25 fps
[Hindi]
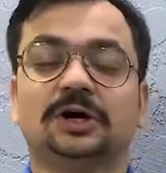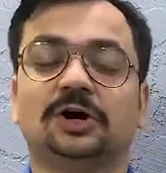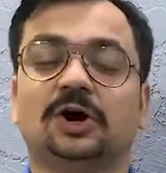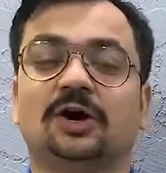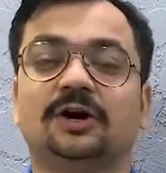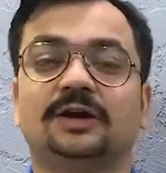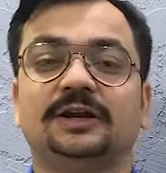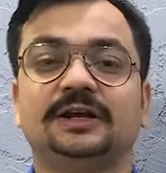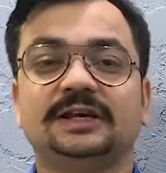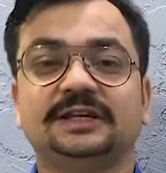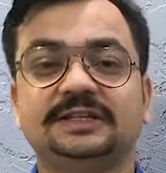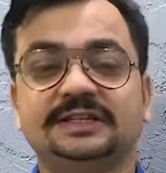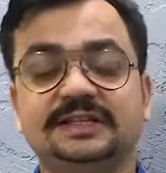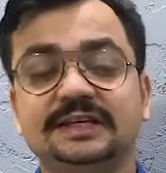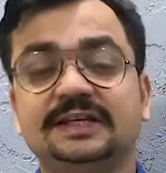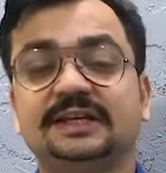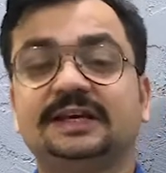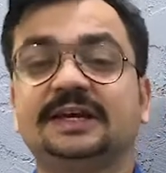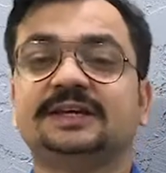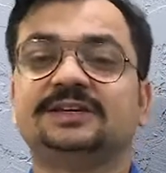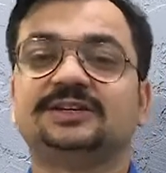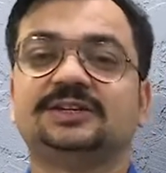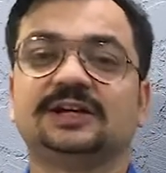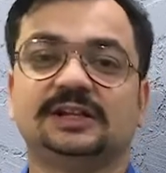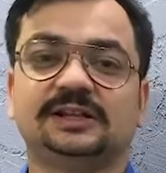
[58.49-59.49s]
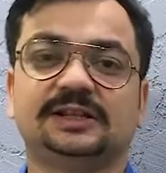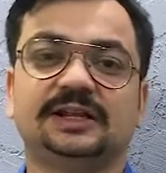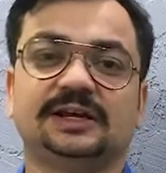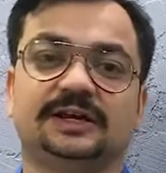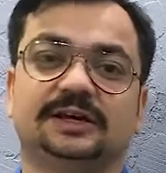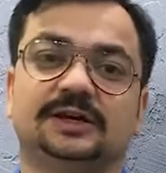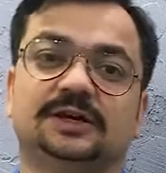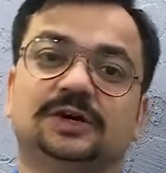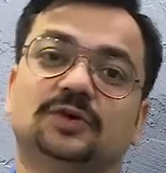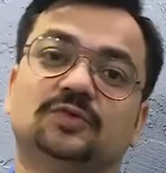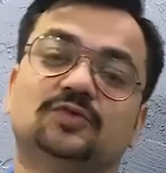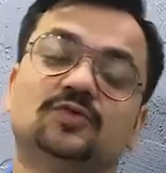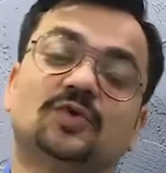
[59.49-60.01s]
और इसी के चलते
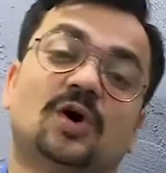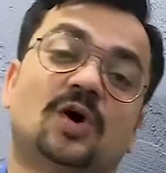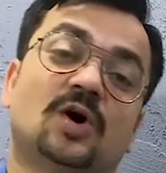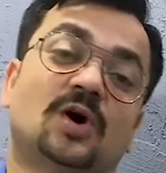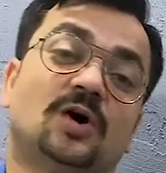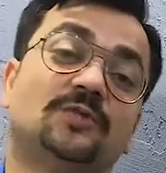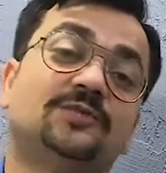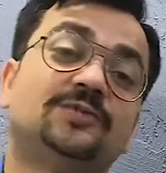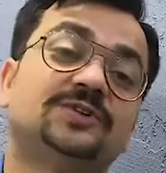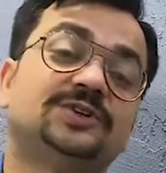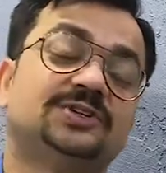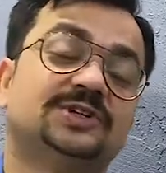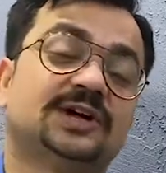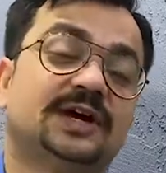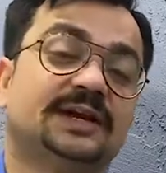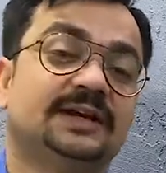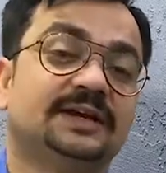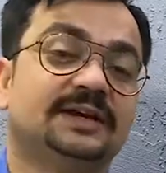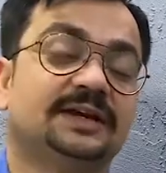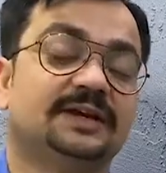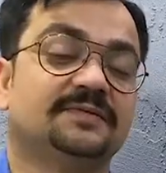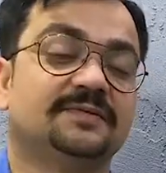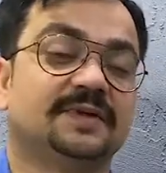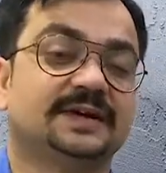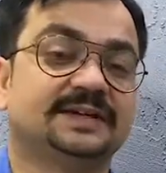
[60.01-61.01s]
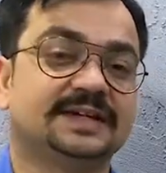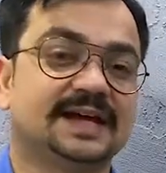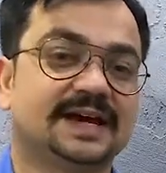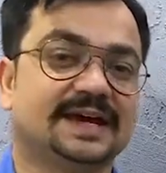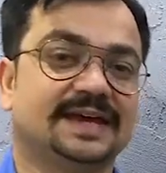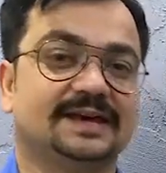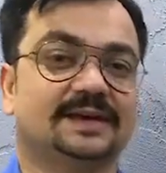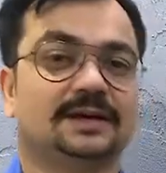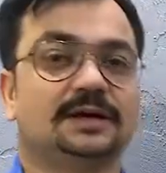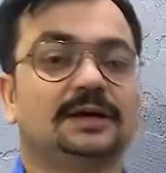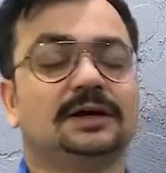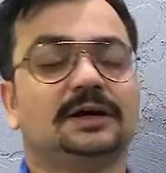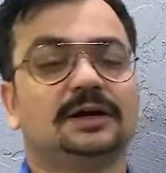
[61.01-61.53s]
वो ऑफिस जाने की बजाय
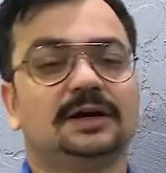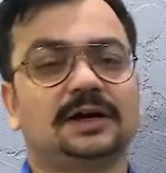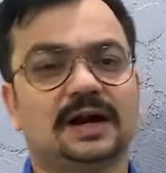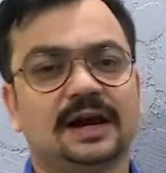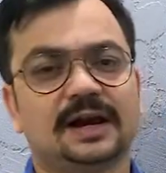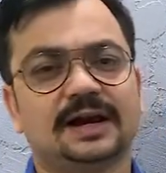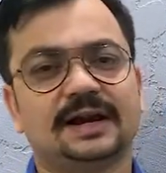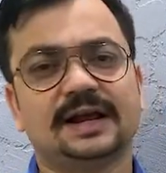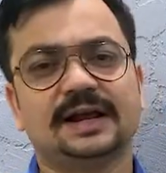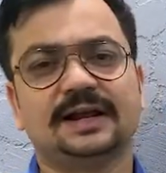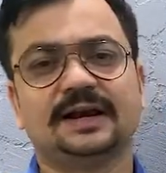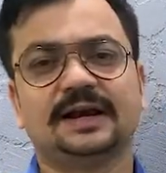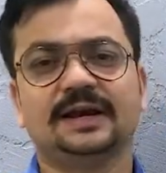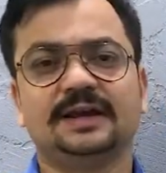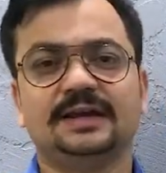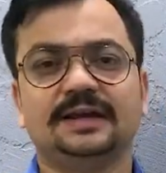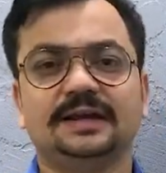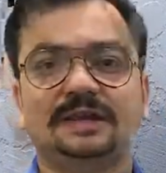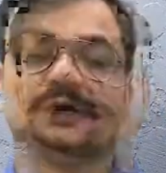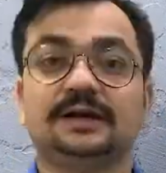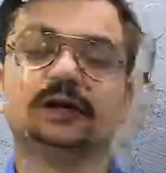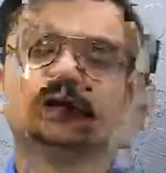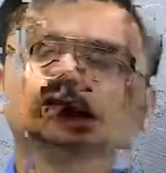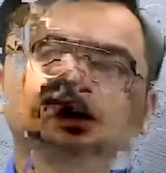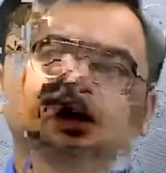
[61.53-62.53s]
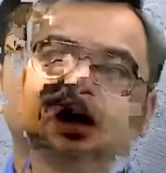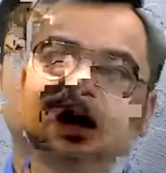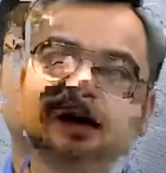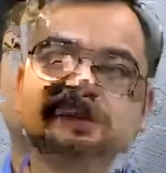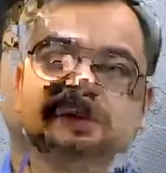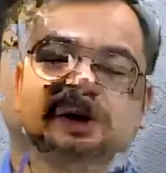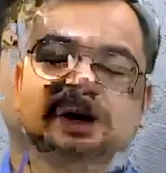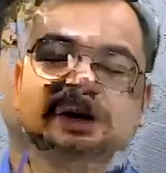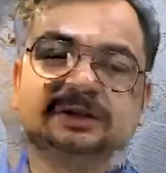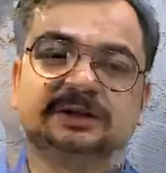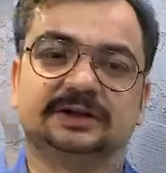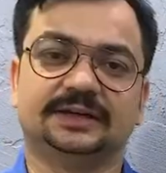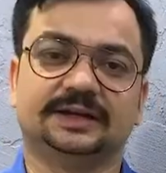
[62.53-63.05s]
घर रहकर ही काम
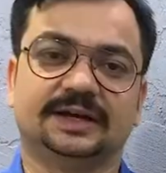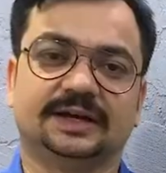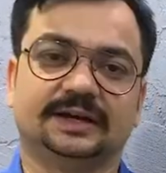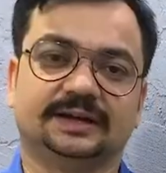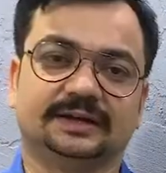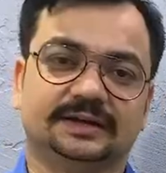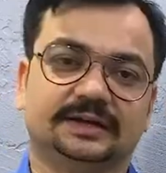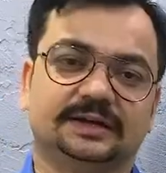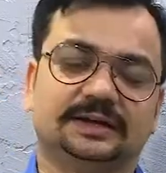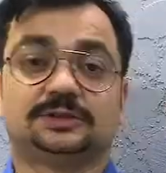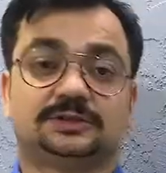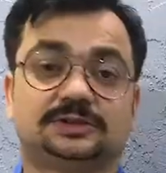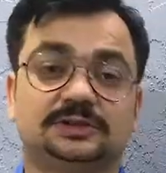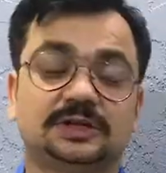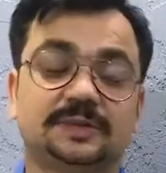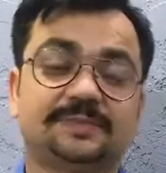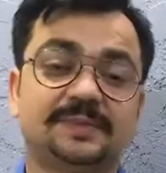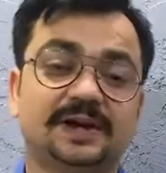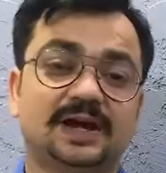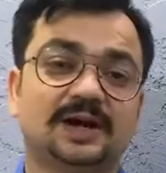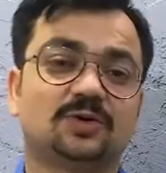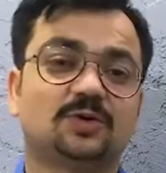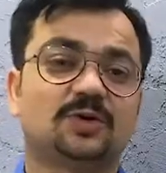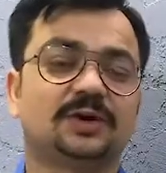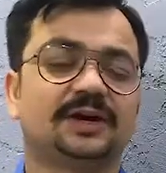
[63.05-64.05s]
करती हैं सपना को